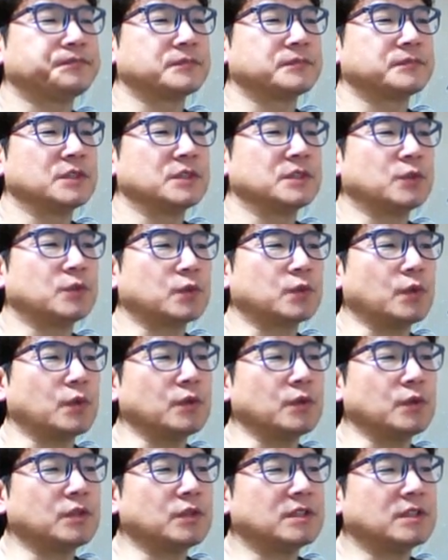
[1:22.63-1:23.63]

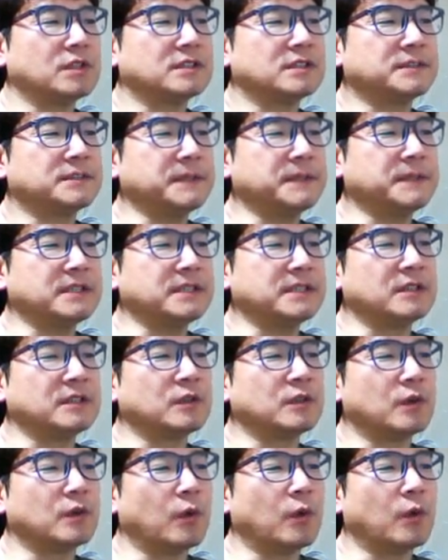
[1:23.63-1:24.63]
속도를 스피드를
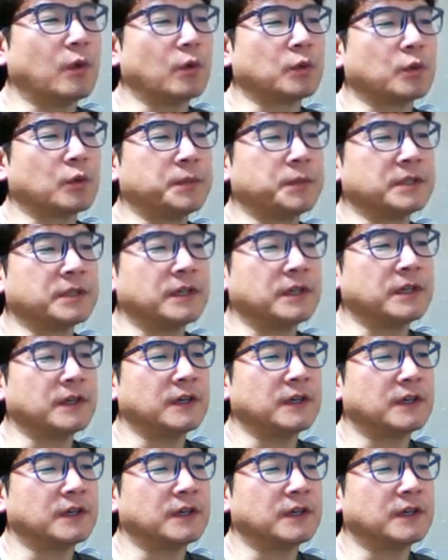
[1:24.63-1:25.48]
높이는 거예요.